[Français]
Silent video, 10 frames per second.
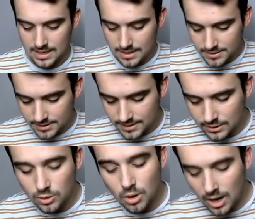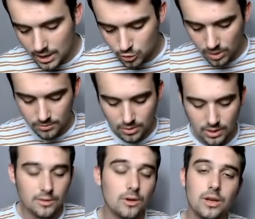C'est strictement injouable dans le
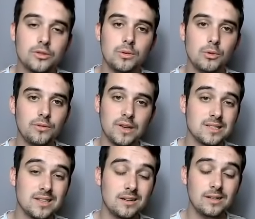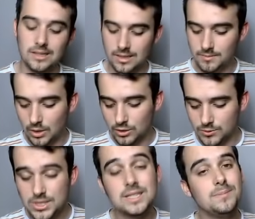ladder actuellement de faire ça et
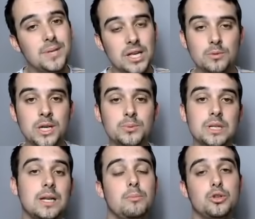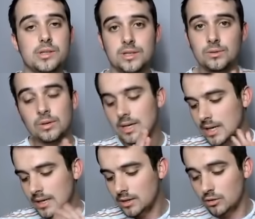malheureusement c'est bien dommage pour ça que la prochaine saison
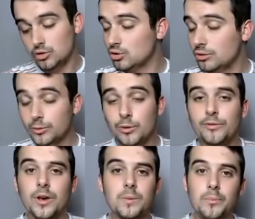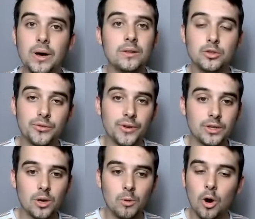euh, je ne ferai pas, je ferai
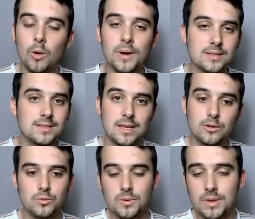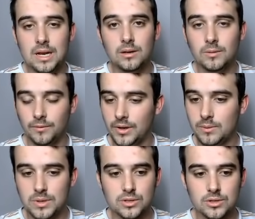top grand max 7-8000 en fait
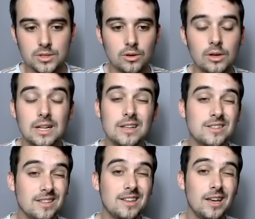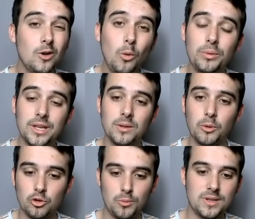parce que sinon c'est très compliqué de
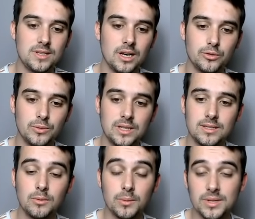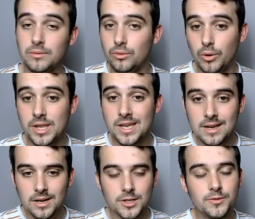prendre du plaisir à jouer des teams comme ça vous le voyez
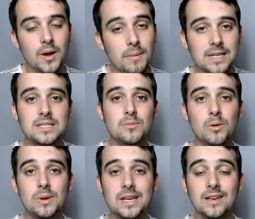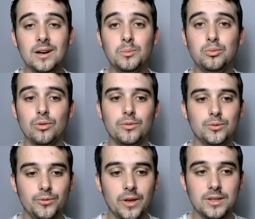je fais un maximum les gars pour
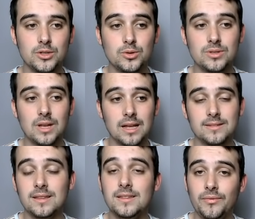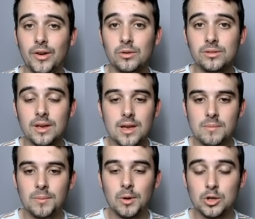vous faire des choses assez différentes
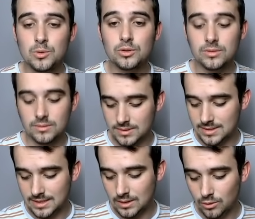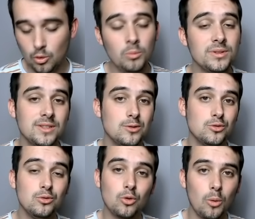mais malheureusement c'est le comble c'est que je
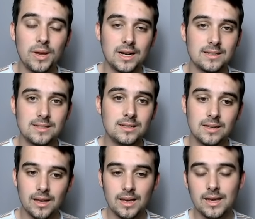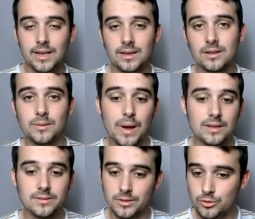suis trop bien classé et euh, bah
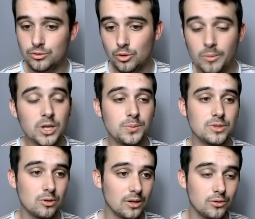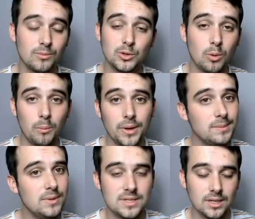c'est juste dommage parce que actuellement je prends pas de
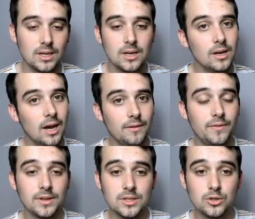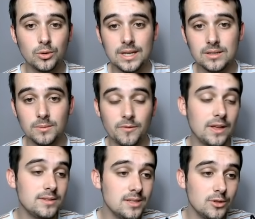plaisir à faire des showcases comme...
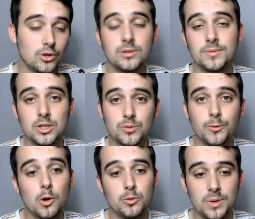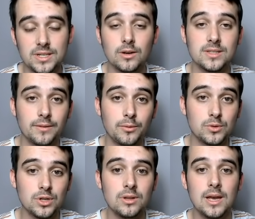Enfin si, des showcases comme ça, je prends du plaisir quand ça
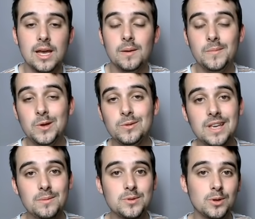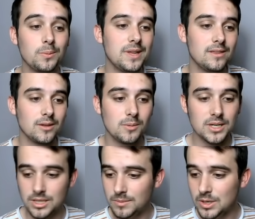fonctionne. Mais une game sur peut-être... Euh, bah,
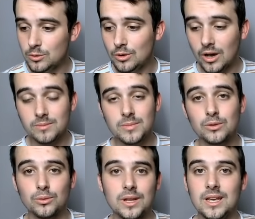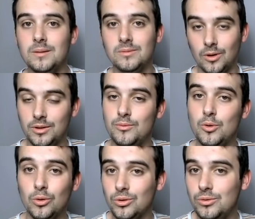j'ai mis une heure et demie à tourner les games. Rendez-vous
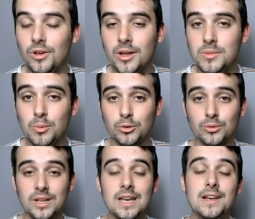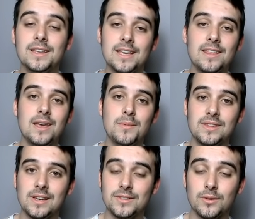compte, une heure et demie pour tourner 4 games
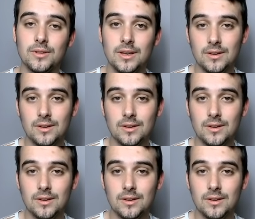intéressantes.